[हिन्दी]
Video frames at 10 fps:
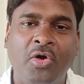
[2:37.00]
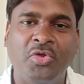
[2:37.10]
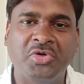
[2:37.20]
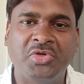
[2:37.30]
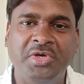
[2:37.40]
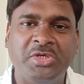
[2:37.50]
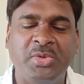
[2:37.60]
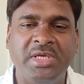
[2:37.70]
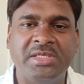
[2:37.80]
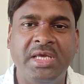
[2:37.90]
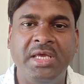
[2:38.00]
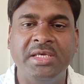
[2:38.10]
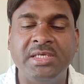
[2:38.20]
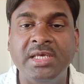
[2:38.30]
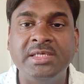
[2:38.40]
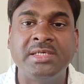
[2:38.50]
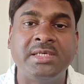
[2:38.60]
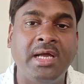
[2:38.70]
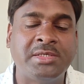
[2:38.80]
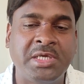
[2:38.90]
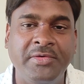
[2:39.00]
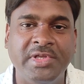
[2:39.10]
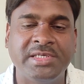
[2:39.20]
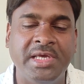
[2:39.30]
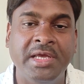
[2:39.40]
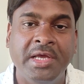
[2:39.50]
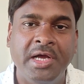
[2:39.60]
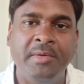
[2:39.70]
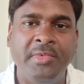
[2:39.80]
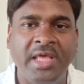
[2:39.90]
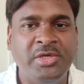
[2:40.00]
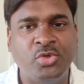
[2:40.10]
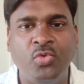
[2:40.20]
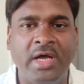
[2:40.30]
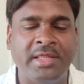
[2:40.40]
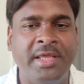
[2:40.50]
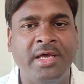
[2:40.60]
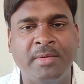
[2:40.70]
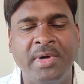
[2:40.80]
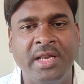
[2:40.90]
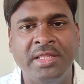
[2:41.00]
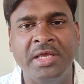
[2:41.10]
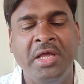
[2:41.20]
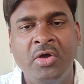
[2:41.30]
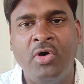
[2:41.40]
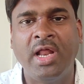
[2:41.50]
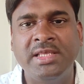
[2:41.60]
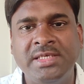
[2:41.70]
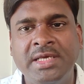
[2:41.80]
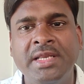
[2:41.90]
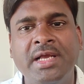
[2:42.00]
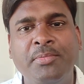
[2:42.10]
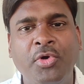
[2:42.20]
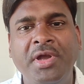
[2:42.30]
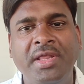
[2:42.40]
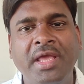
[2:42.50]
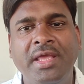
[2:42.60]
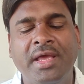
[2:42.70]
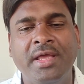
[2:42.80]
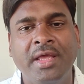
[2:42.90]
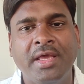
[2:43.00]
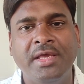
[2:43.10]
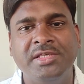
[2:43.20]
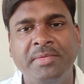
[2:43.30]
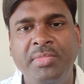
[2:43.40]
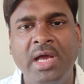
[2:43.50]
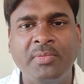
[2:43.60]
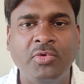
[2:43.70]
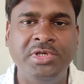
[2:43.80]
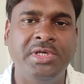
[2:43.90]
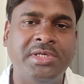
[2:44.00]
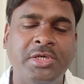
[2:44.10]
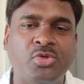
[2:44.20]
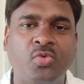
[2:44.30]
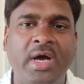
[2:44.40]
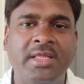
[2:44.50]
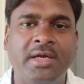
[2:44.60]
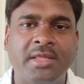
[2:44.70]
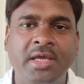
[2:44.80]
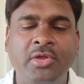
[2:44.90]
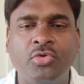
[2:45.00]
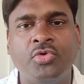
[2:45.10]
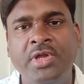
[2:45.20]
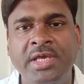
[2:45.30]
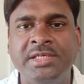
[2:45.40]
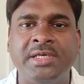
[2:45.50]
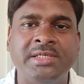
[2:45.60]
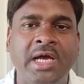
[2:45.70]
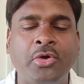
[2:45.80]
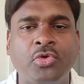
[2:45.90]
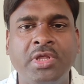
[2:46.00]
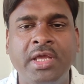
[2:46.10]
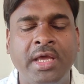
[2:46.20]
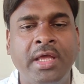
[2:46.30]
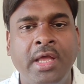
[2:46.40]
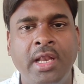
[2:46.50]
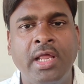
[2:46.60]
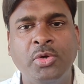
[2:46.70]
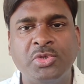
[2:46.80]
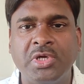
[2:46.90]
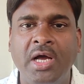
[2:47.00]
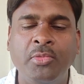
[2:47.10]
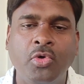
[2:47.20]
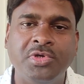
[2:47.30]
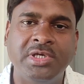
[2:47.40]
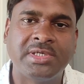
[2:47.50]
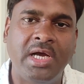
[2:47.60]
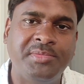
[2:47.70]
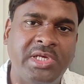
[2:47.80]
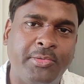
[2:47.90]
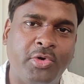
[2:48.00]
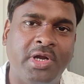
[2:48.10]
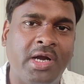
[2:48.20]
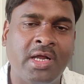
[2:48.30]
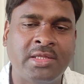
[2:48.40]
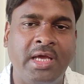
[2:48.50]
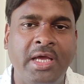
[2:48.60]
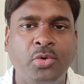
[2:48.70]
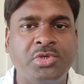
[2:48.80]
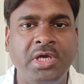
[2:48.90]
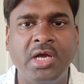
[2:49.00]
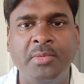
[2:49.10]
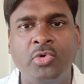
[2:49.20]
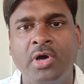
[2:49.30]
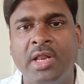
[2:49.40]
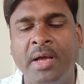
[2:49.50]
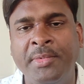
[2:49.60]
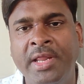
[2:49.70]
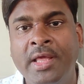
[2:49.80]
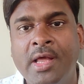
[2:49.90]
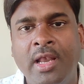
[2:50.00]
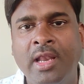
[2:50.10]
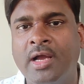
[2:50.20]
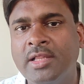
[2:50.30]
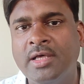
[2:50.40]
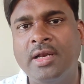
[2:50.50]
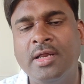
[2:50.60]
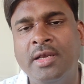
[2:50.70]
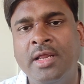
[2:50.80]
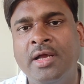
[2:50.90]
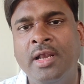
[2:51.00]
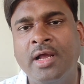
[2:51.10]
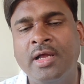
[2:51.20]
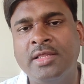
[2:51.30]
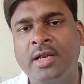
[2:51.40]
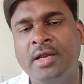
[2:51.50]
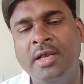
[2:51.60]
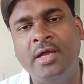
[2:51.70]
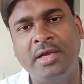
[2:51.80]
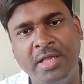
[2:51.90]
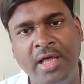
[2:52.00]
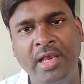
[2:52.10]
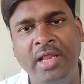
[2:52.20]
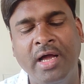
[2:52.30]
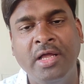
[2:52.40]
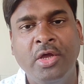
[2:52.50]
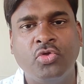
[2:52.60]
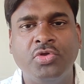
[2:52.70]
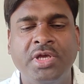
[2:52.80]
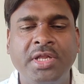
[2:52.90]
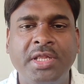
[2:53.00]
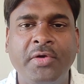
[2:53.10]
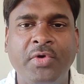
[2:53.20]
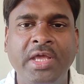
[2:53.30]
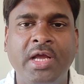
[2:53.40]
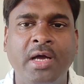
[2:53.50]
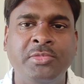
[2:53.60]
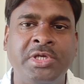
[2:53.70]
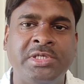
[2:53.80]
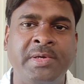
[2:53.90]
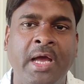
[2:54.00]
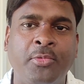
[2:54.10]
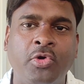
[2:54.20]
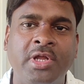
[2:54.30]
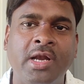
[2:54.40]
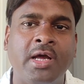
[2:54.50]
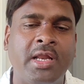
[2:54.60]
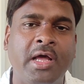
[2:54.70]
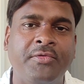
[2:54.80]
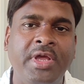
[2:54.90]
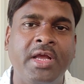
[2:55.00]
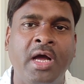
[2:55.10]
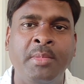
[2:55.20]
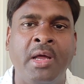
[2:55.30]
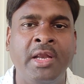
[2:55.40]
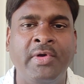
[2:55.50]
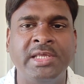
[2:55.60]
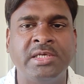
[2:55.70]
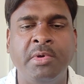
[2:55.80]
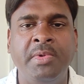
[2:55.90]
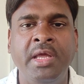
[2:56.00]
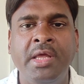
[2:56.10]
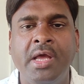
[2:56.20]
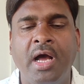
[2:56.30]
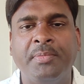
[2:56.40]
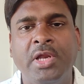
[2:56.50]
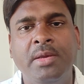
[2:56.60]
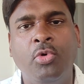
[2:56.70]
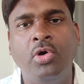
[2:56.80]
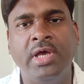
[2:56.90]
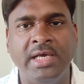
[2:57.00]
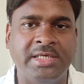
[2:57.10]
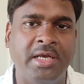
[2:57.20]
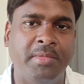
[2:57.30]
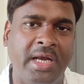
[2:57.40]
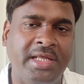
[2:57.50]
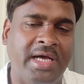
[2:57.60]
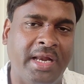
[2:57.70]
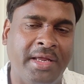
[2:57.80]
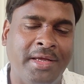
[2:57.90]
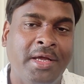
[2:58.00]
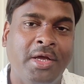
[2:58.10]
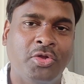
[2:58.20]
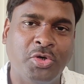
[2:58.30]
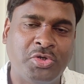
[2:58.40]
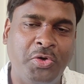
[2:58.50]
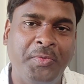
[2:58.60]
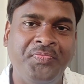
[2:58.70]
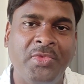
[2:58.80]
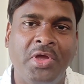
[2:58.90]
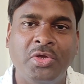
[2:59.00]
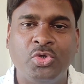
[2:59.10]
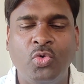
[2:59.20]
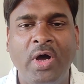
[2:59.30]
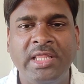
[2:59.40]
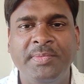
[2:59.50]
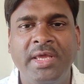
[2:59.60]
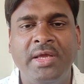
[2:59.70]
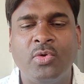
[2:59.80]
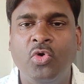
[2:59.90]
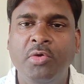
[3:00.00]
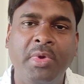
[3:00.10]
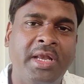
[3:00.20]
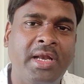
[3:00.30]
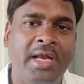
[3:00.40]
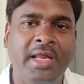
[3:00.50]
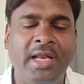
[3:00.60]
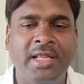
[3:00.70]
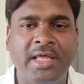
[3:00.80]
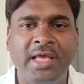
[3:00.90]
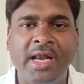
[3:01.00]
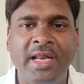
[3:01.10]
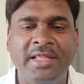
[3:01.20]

और दोस्तों इस वजह से इस हिचकिचाहट की वजह से हम नई शुरुआत नहीं कर पा रहे थे और आज सीखने का पॉइंट यही है कि जब भी आप कोई चीज की शुरुआत करते हैं तो थोड़ी हिचकिचाहट होती है लेकिन उस काम को जिस काम से आपको डर लगता है उसी काम को अगर आपने लगातार करने का लगातार करने का ठान लिया तो धीरे धीरे वही काम जिससे आपको डर लग रहा है वही काम आने वाले समय में आपके लिए बहुत आसान बनने जा रहे हैं दोस्तों शुरुआत में कोई मीटिंग लेने के लिए तैयार